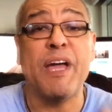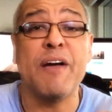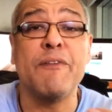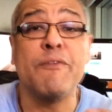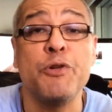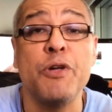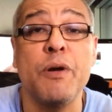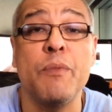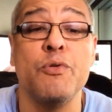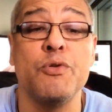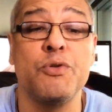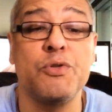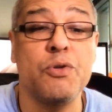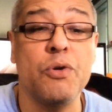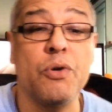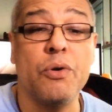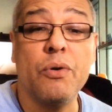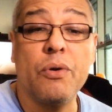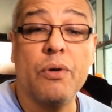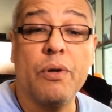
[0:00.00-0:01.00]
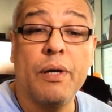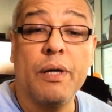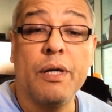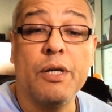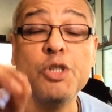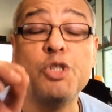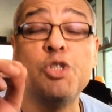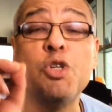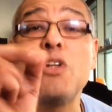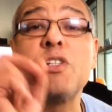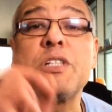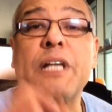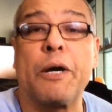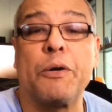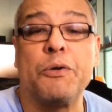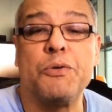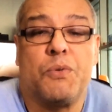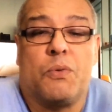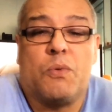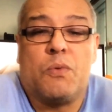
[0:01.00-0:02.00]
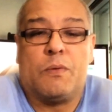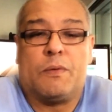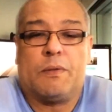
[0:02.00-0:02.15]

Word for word: Bienvenue à monsieur Georges Caruso,